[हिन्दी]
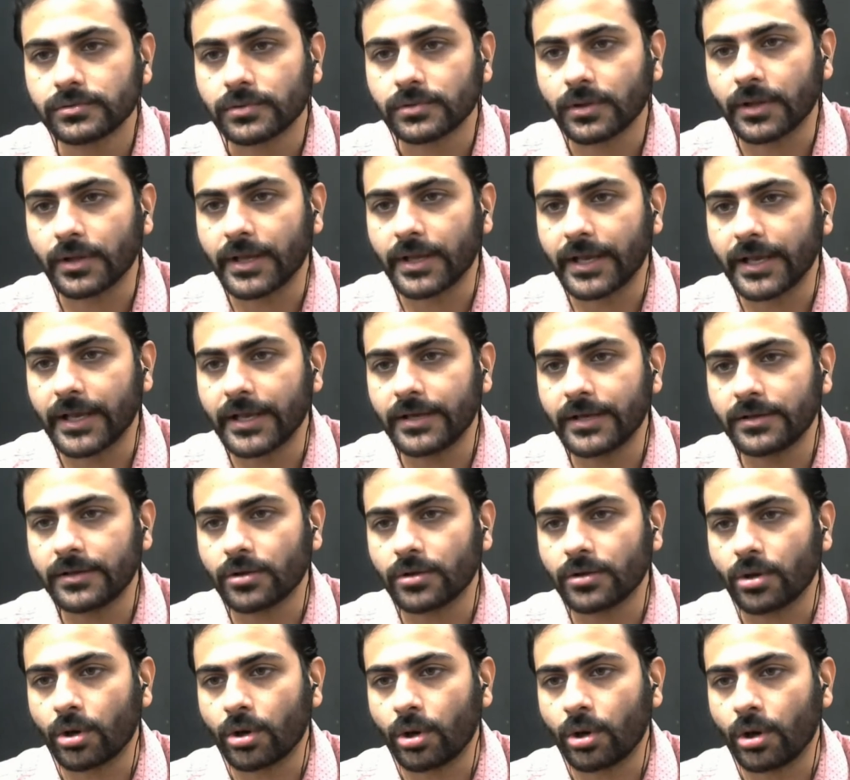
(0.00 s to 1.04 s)
गेन
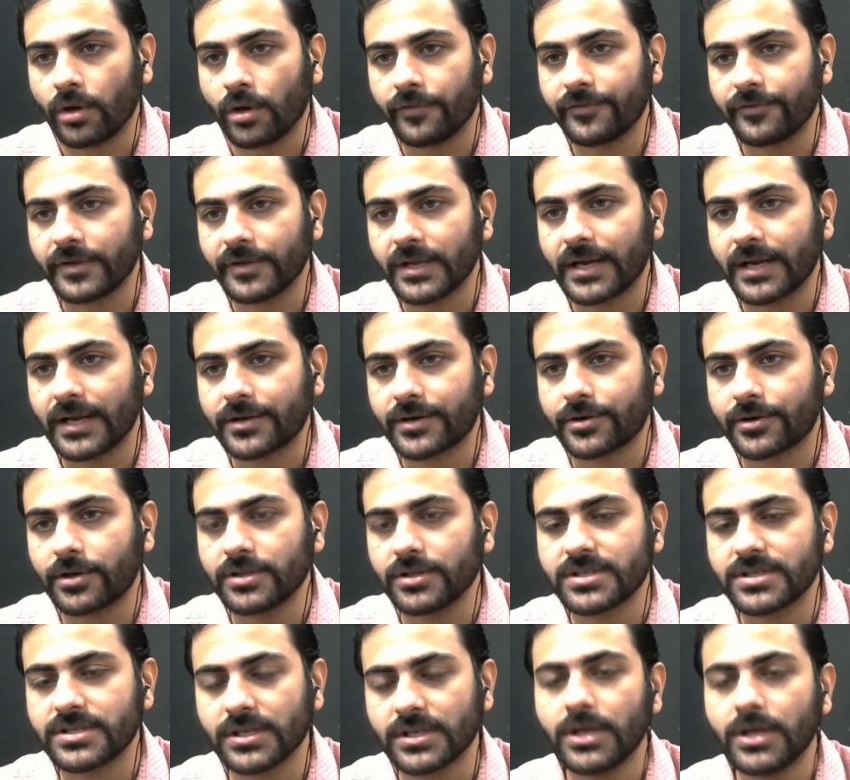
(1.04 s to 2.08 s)
ऑफ
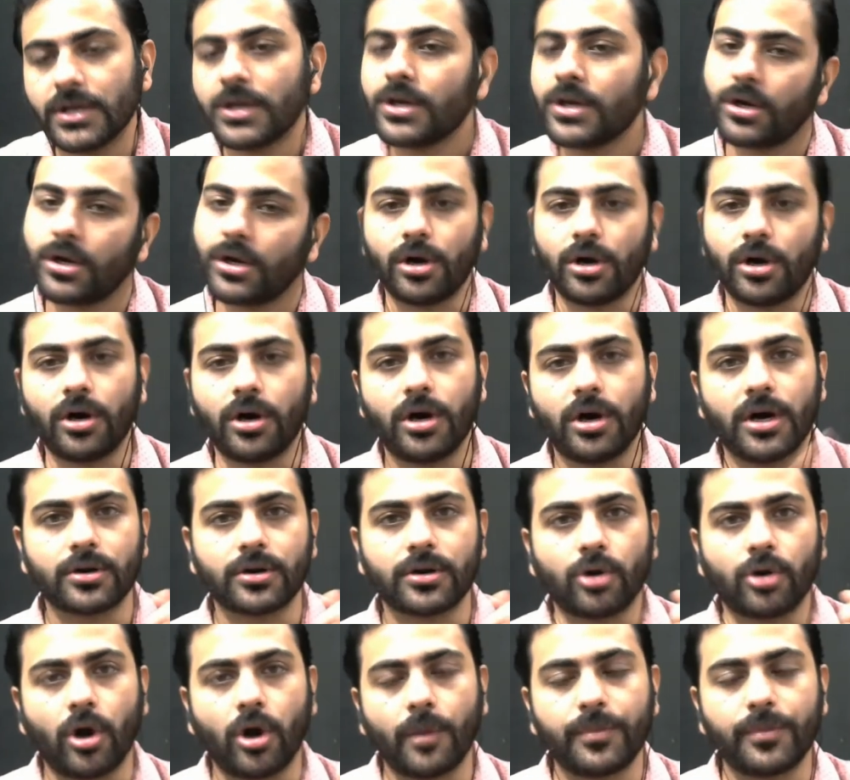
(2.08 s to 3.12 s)
इलेक्ट्रॉन्स और
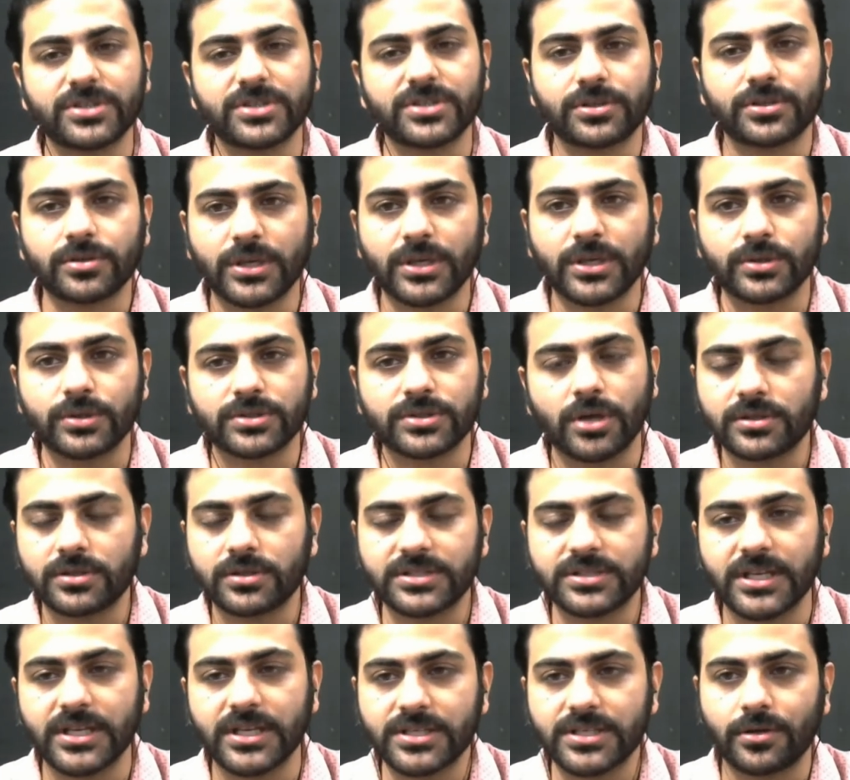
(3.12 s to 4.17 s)
ऑपोजिट होता है उसका
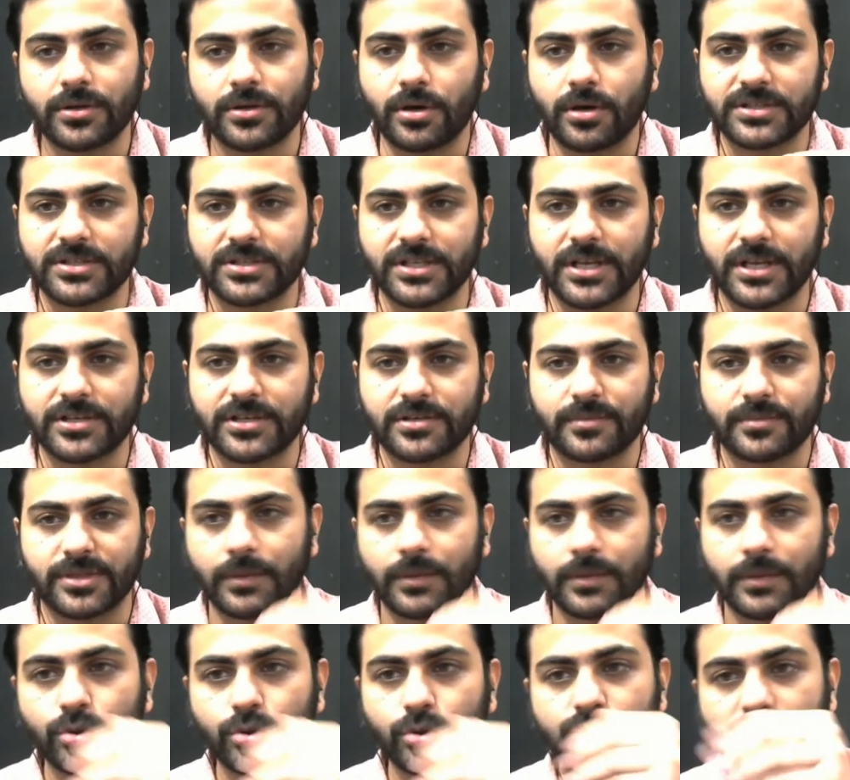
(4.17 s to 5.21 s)
ऑक्सीडेशन ऑक्सीडेशन
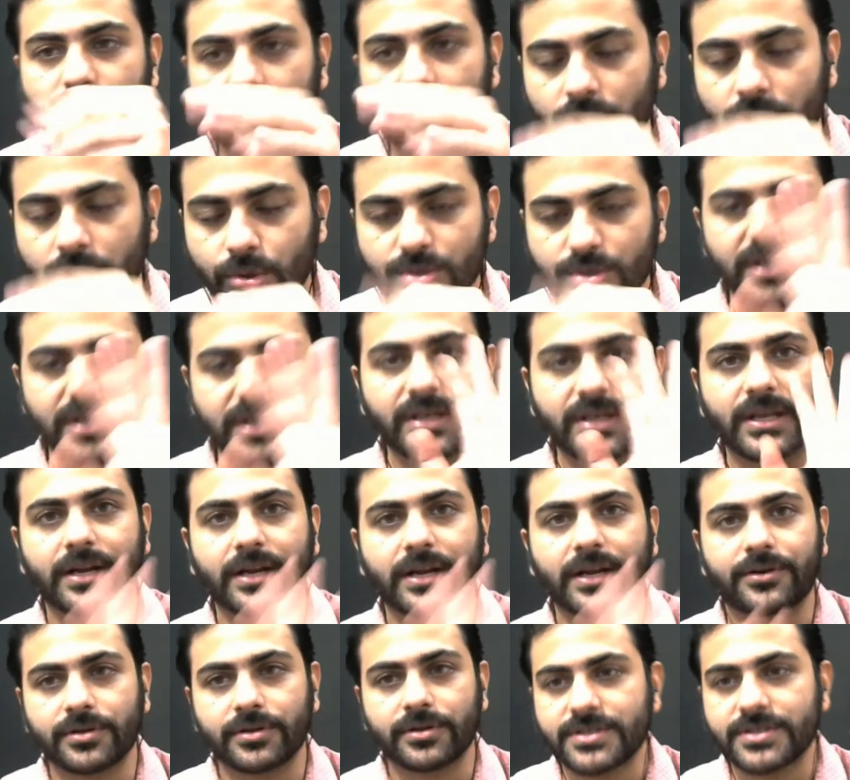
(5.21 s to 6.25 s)
मतलब लूजिंग
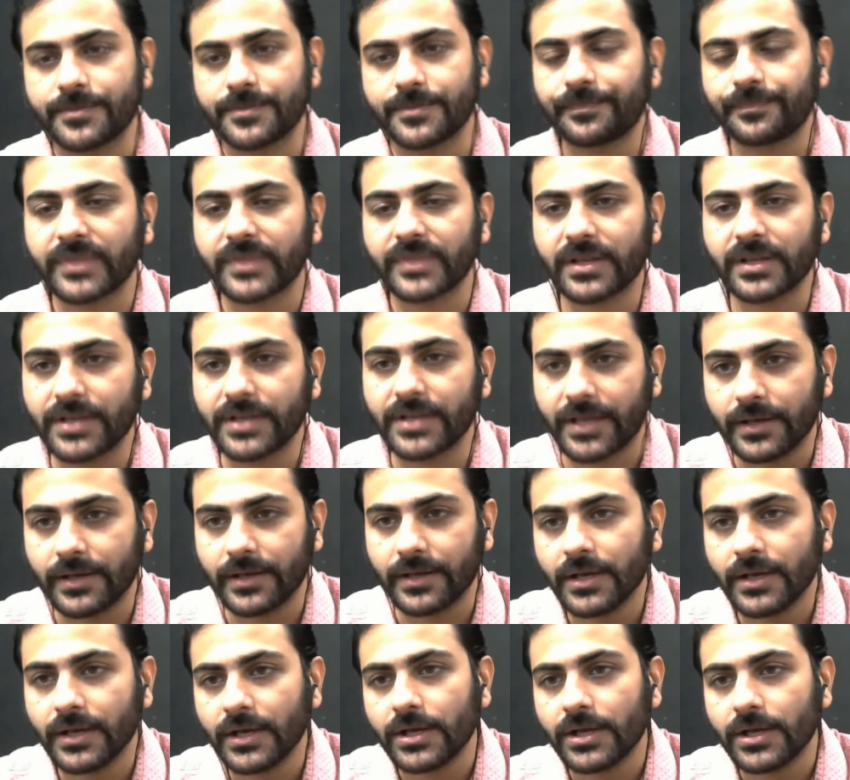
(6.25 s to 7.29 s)
इलेक्ट्रॉन्स ठीक है
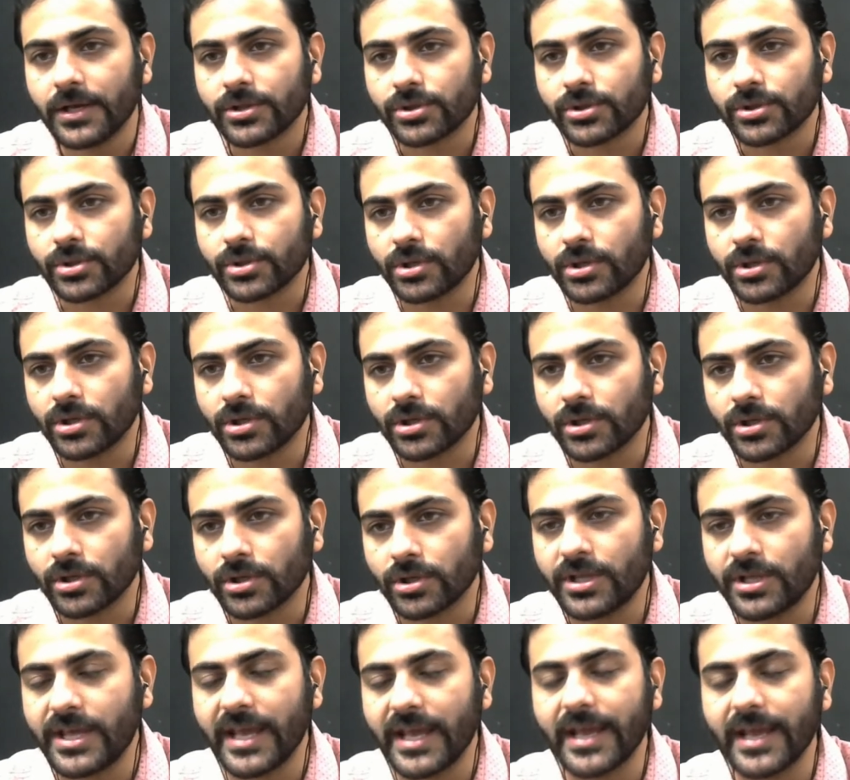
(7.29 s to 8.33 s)
तो
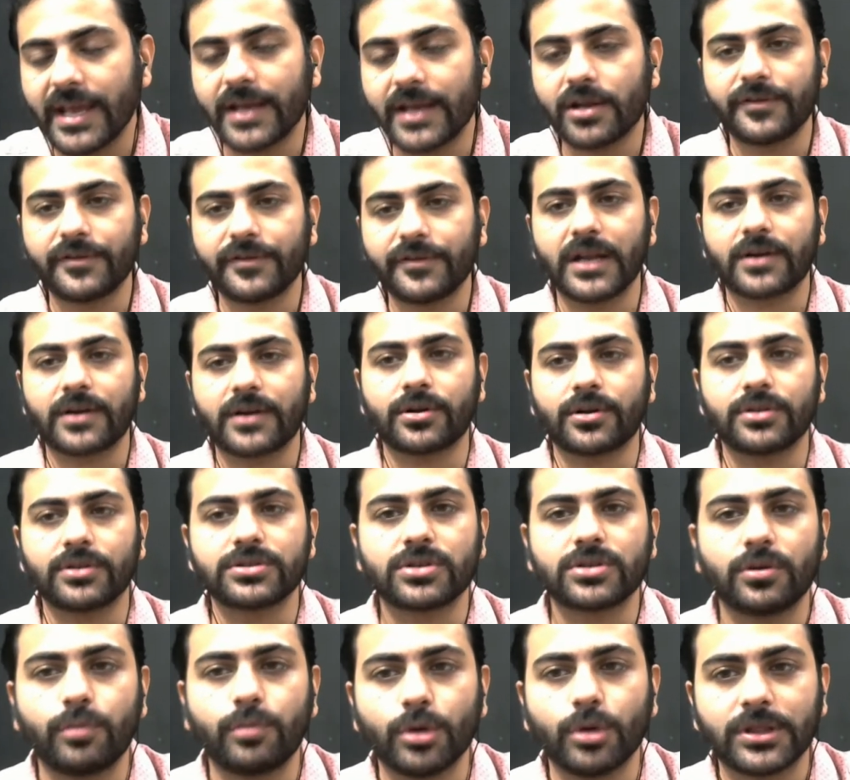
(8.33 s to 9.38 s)
गेन ऑफ इलेक्ट्रॉन्स
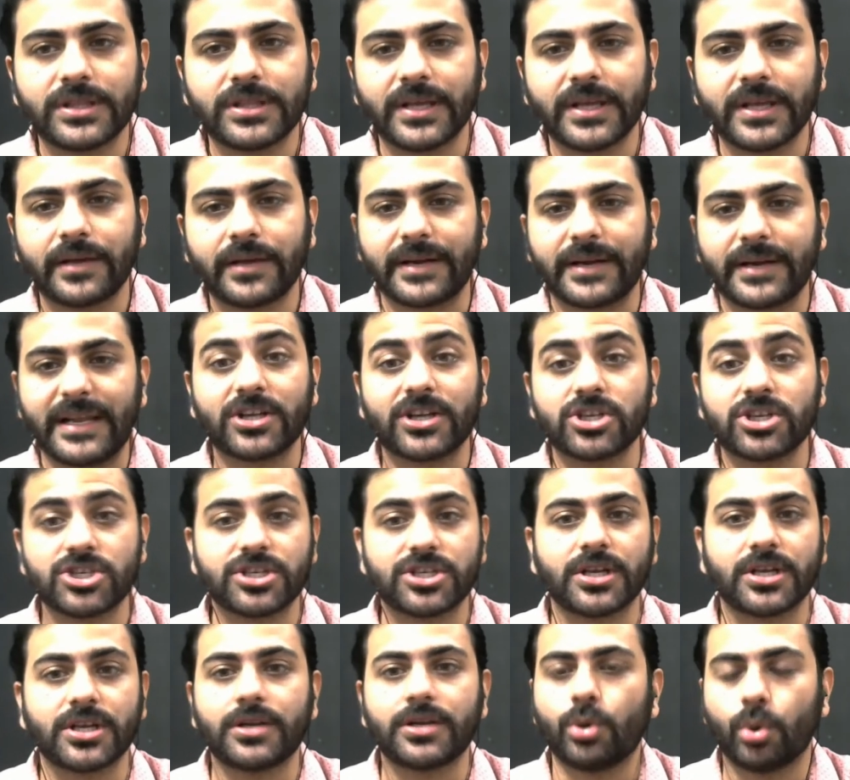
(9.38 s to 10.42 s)
को बोलते हैं
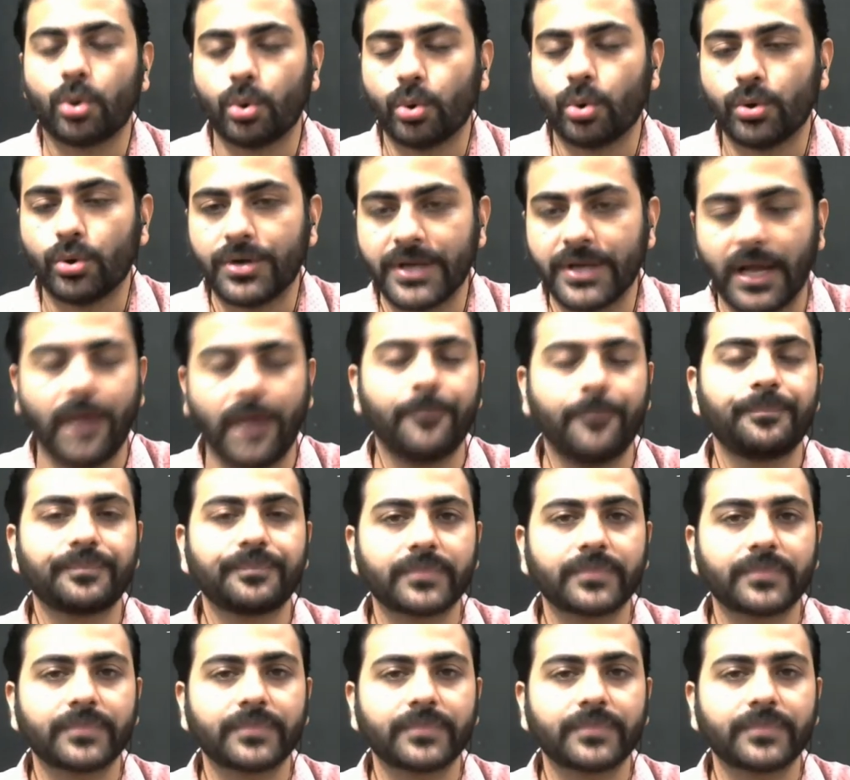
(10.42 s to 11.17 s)
रिडक्शन होना